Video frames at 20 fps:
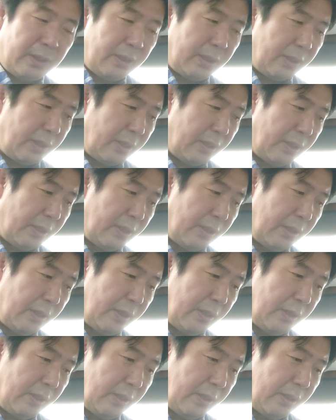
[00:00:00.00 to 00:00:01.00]

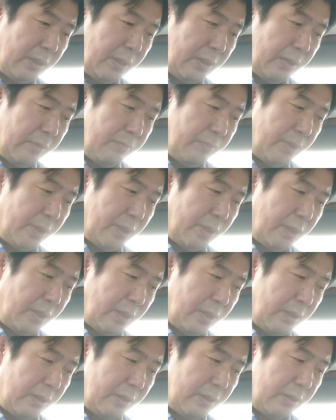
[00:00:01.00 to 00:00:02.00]
えー、
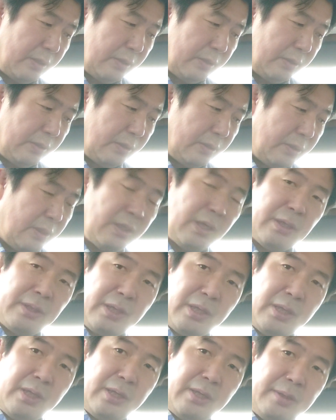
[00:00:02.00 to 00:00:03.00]
まあ、何
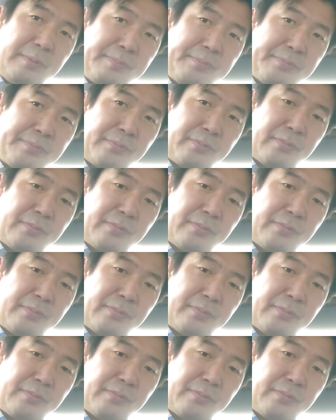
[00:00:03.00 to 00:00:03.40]
かね、